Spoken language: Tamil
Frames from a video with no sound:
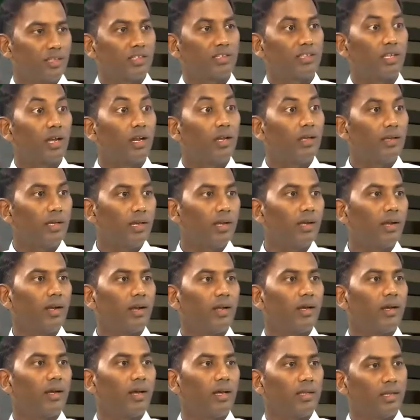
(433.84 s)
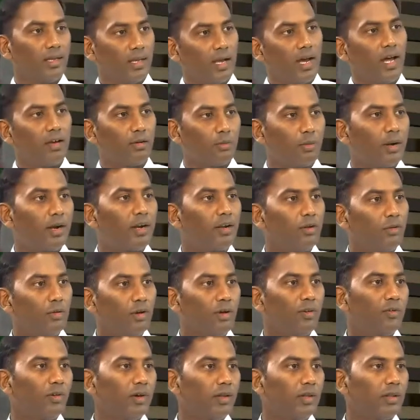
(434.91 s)
இந்த சலுகைகள் அதை யார் வழங்குவா
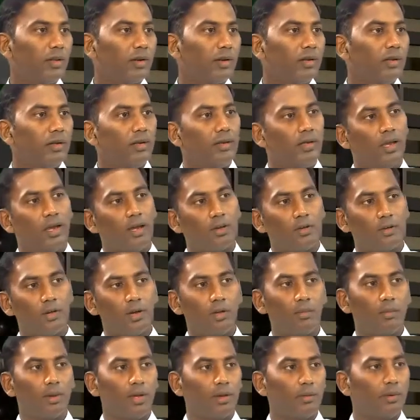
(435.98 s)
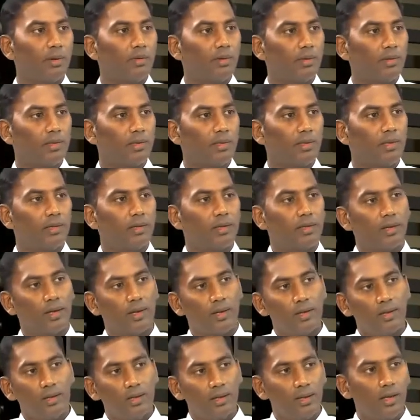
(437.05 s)
ஃபாதர் யாரான மறை மாவட்டத்தில் இருக்கிற
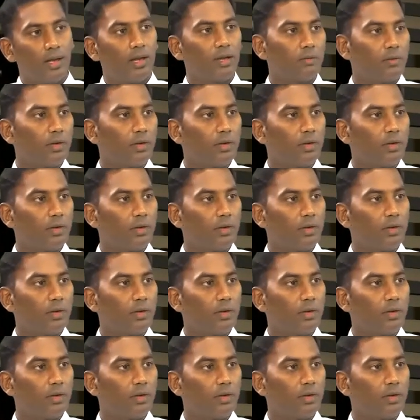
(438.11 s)
யார்